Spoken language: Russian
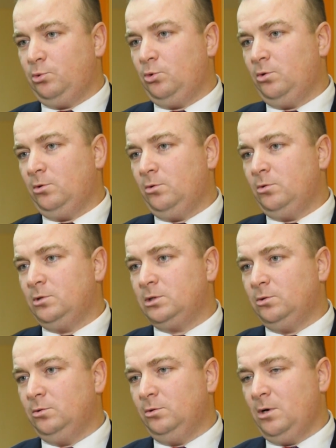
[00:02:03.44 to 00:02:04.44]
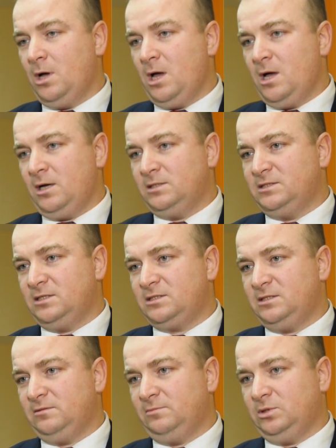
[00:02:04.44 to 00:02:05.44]
по округу.
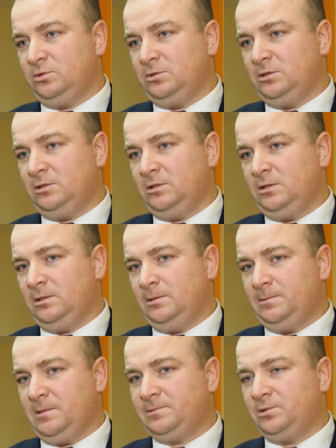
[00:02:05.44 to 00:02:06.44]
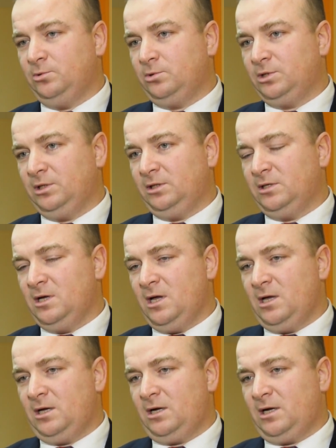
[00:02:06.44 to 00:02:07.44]
Затем э, во вторник
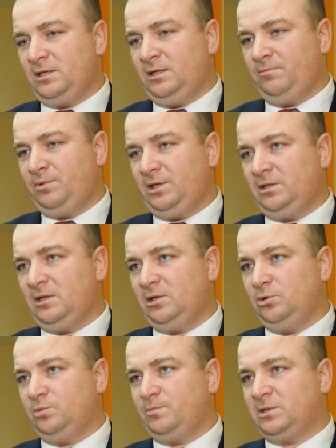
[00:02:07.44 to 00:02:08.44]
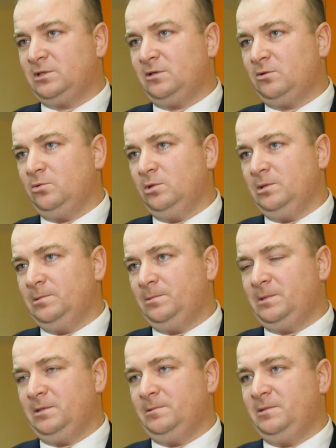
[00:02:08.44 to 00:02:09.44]
они передают протоколы
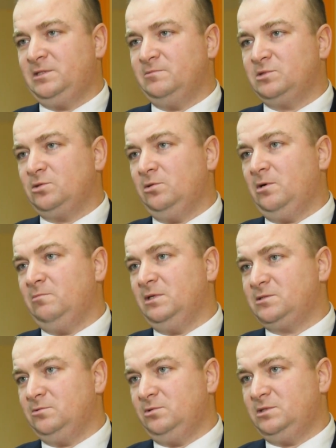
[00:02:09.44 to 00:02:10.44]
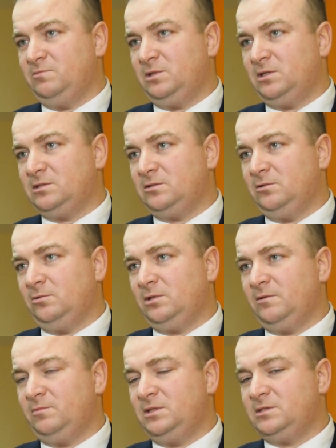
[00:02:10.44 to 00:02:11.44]
в Витебскую областную избирательную
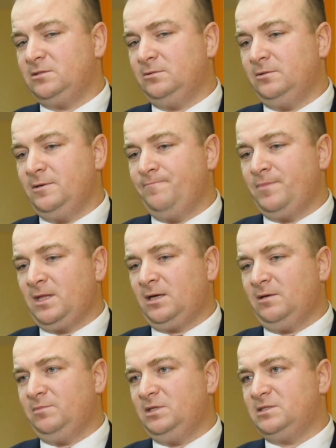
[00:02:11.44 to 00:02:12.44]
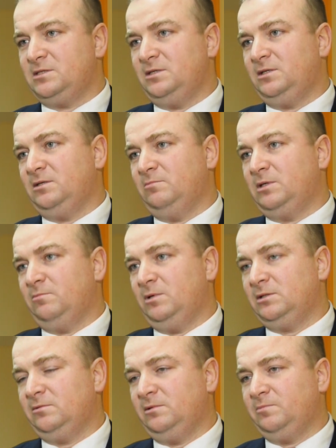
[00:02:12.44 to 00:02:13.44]
комиссию. Комиссия их
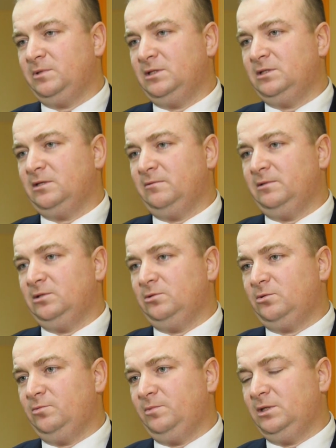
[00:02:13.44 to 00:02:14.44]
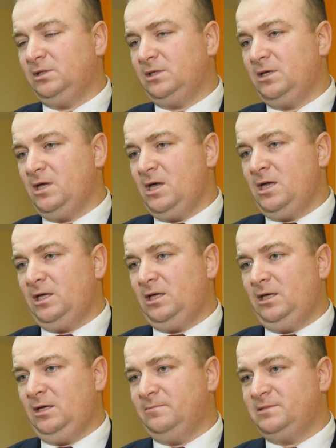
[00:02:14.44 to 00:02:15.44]
обрабатывает, подготавливает документы.
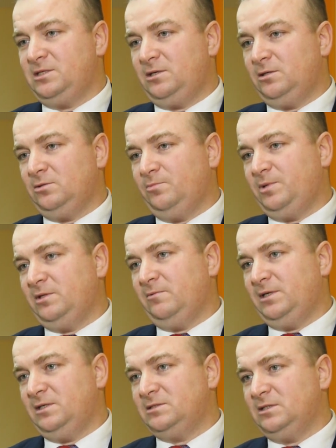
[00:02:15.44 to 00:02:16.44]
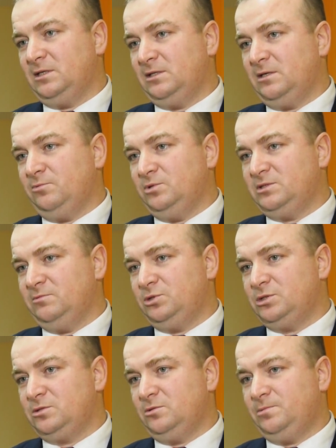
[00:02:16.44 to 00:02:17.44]
И в среду предварительно на 8
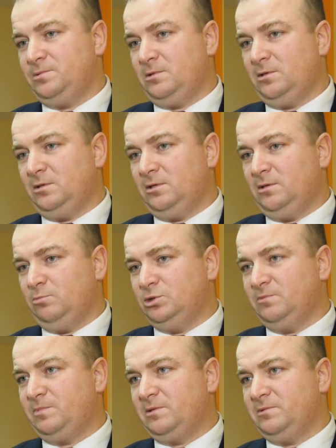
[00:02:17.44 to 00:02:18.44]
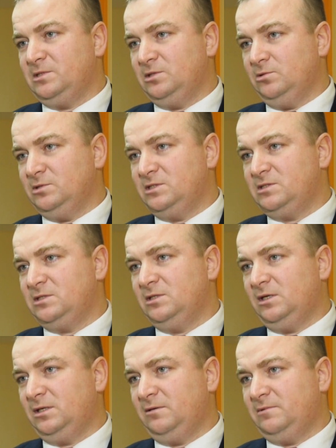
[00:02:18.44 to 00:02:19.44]
часов э, будет проведено
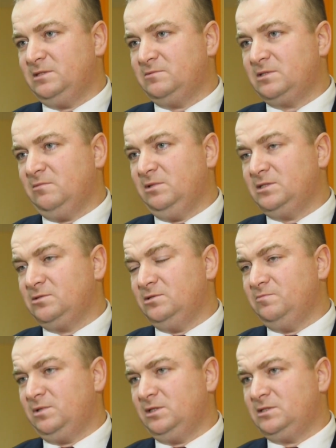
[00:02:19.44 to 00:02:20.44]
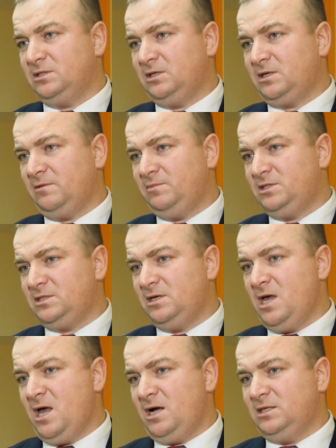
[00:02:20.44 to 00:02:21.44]
заседание Витебской областной избирательной
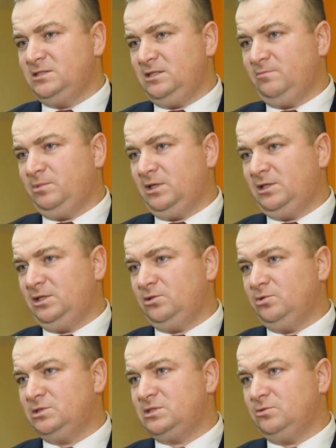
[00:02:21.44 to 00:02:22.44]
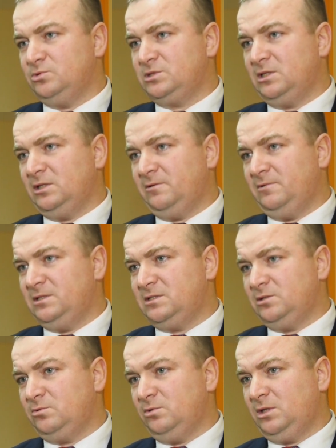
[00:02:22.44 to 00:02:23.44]
комиссии, где планируется
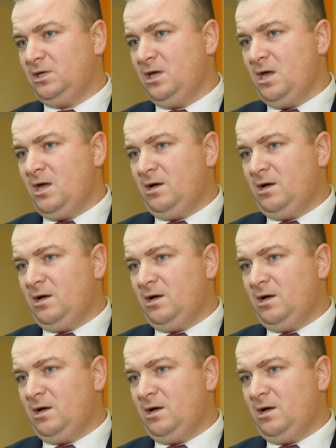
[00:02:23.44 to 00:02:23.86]
установить итоги